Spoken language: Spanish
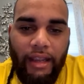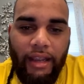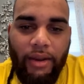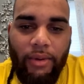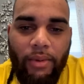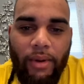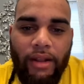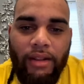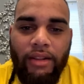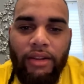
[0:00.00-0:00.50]

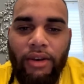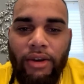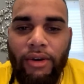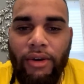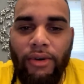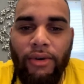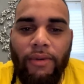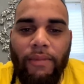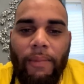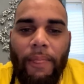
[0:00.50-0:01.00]
Y
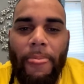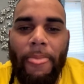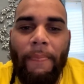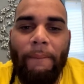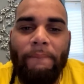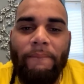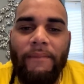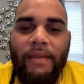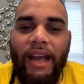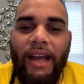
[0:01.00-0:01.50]
cuando
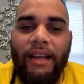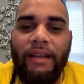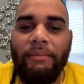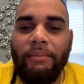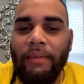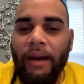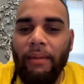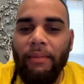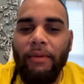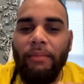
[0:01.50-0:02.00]

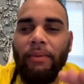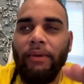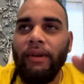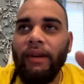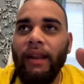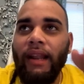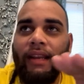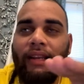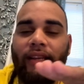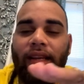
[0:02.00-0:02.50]
Ah, vamos
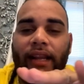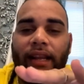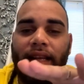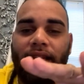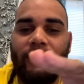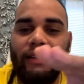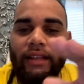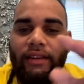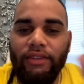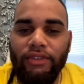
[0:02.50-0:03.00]
por la línea
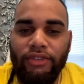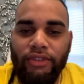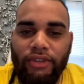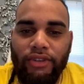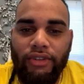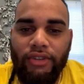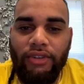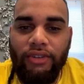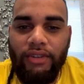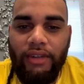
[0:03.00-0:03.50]
lenta
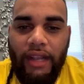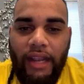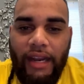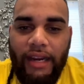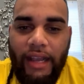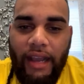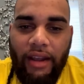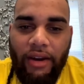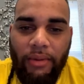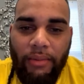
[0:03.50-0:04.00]
nosotros.
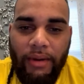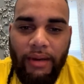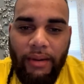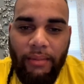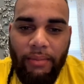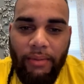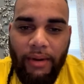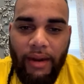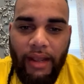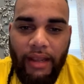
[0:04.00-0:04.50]
El carro
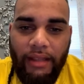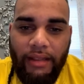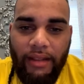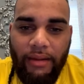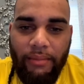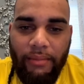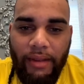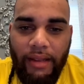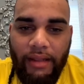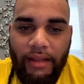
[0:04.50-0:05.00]
venía por ahí
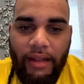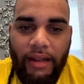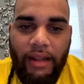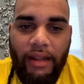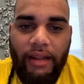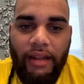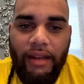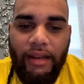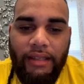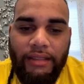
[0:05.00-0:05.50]
también,
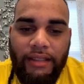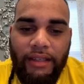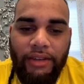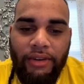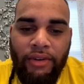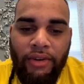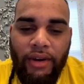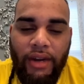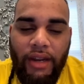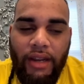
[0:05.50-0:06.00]
de, la
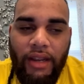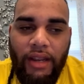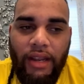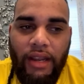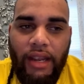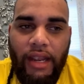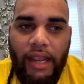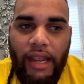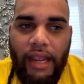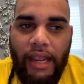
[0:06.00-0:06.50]
señora.
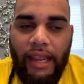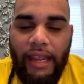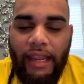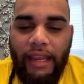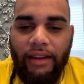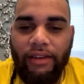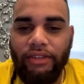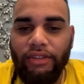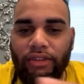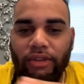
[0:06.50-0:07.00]

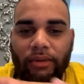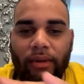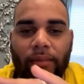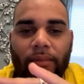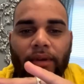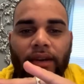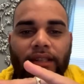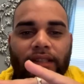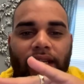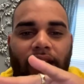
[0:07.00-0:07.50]
Y nosotros
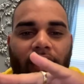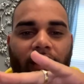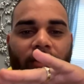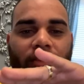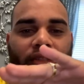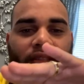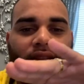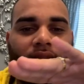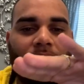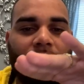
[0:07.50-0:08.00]
vamos que ese
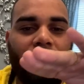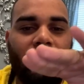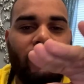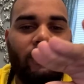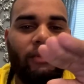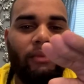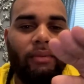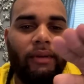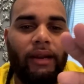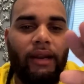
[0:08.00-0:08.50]
carro se está
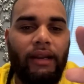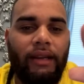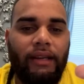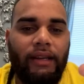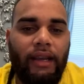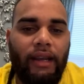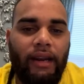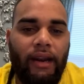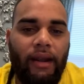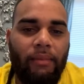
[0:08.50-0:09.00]
metiendo para la
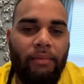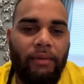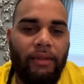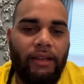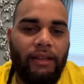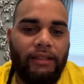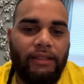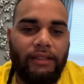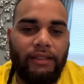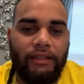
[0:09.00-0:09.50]
línea
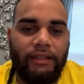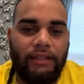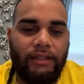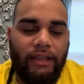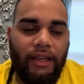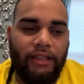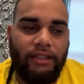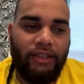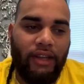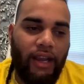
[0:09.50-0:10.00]
rápida, sí.
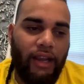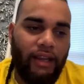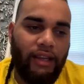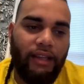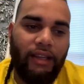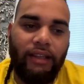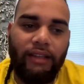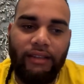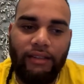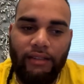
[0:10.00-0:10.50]
O sea,
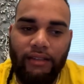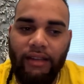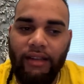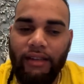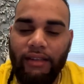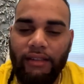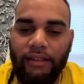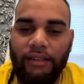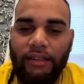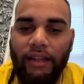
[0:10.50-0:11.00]
aquí en,
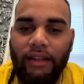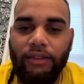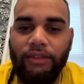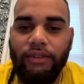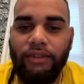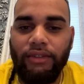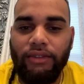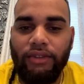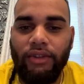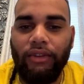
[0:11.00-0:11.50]

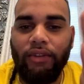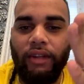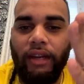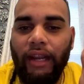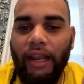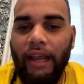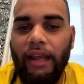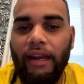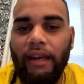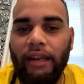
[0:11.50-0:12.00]
Estados Unidos son
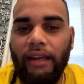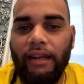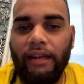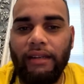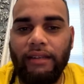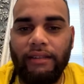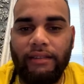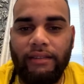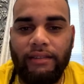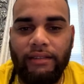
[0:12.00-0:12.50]
tres
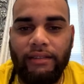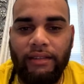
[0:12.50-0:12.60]
carriles.